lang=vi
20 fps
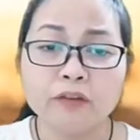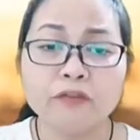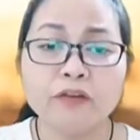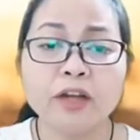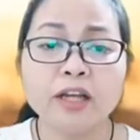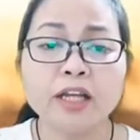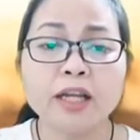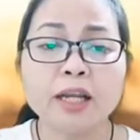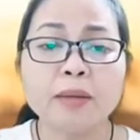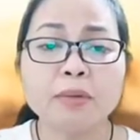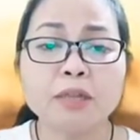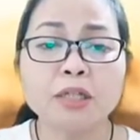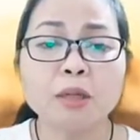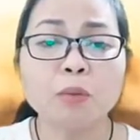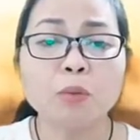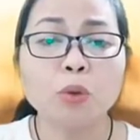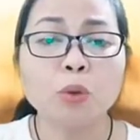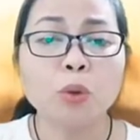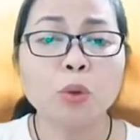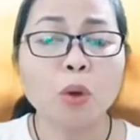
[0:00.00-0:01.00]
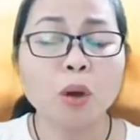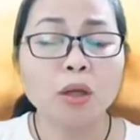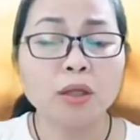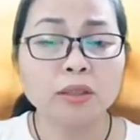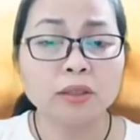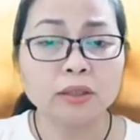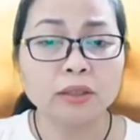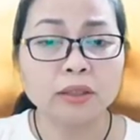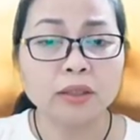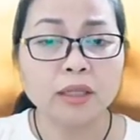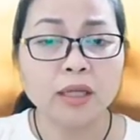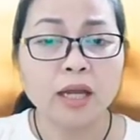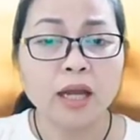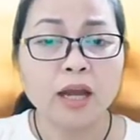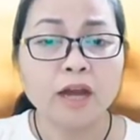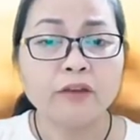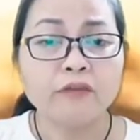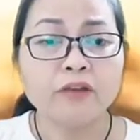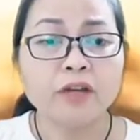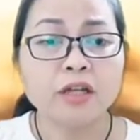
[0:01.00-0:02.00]
về kiếp sống của con người,
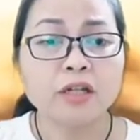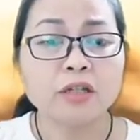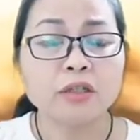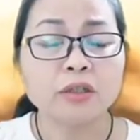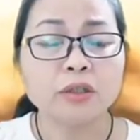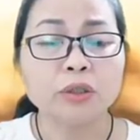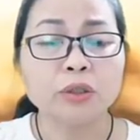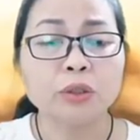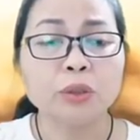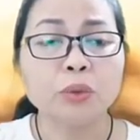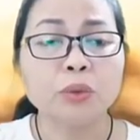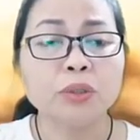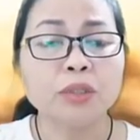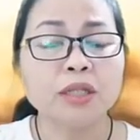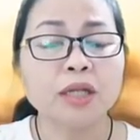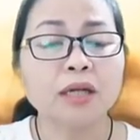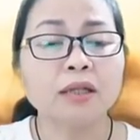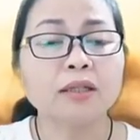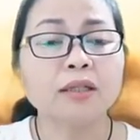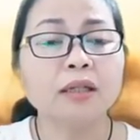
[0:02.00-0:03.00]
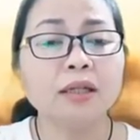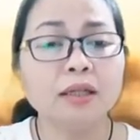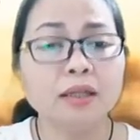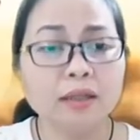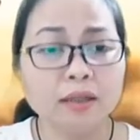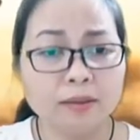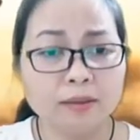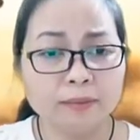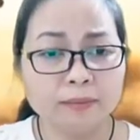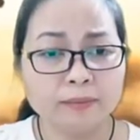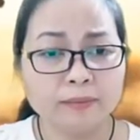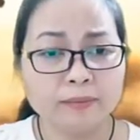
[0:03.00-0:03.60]
về sự tu nhân tích đức.